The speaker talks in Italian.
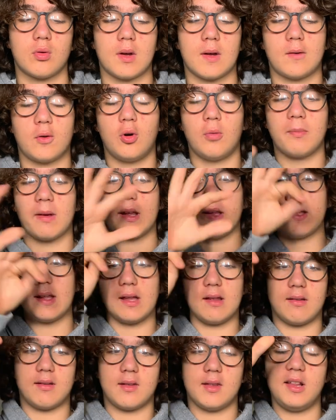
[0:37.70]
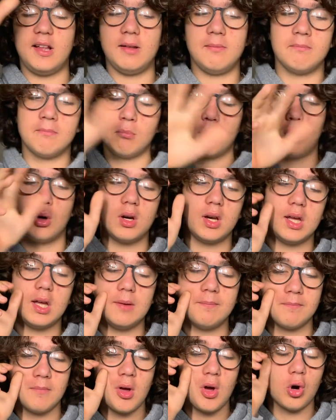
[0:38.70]
come
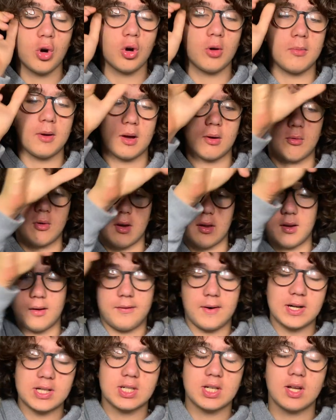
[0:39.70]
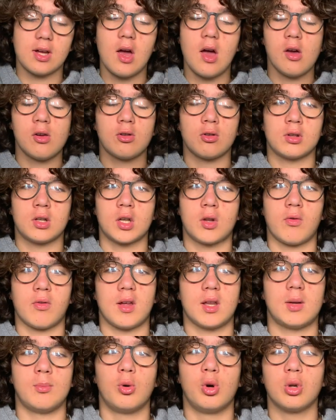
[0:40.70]
simboli, come questi fasci sono stati
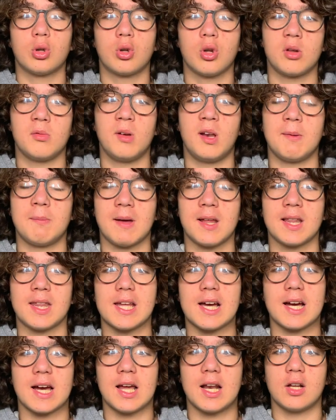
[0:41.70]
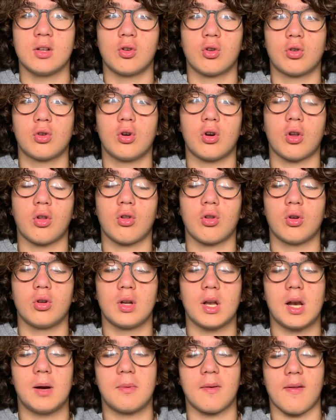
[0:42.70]
usati molto similmente anche l'anno scorso
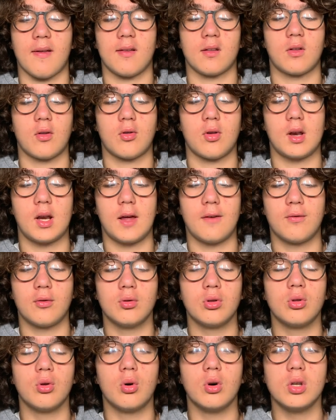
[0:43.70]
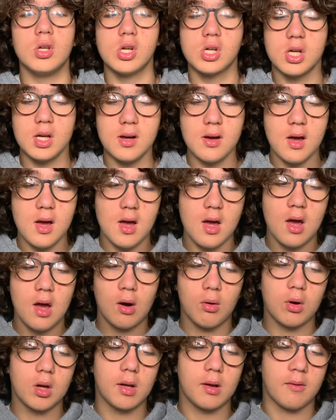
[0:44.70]
nella presentazione dell'iPhone 12,
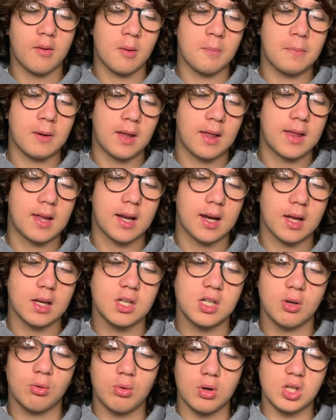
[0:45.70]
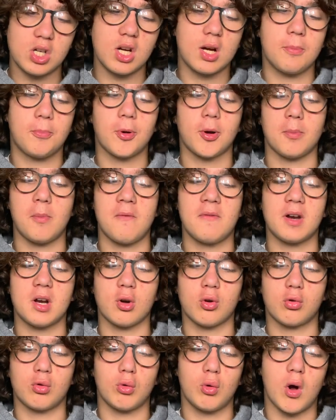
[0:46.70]
quindi fa pensare al 5G che promuoverà
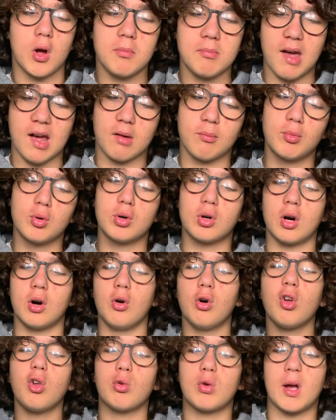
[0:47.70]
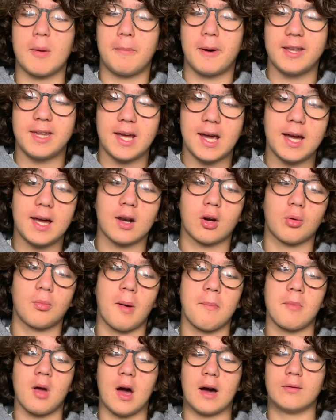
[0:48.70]
sui nuovi MacBook o su iPad Air come
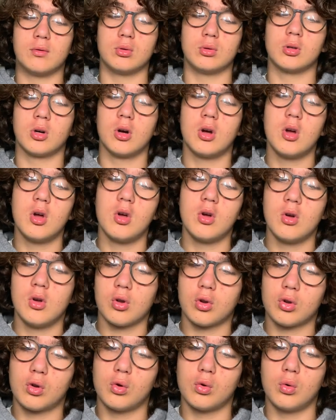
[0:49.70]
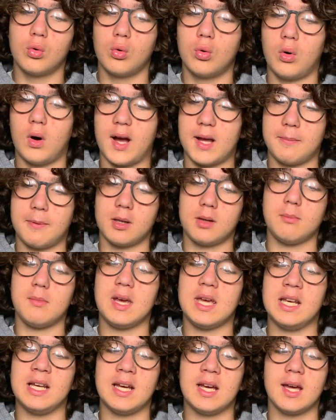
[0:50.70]
abbiamo avuto su iPad
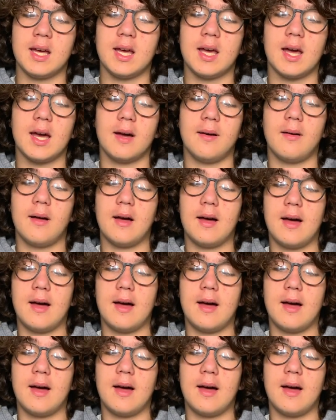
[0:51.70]
mini e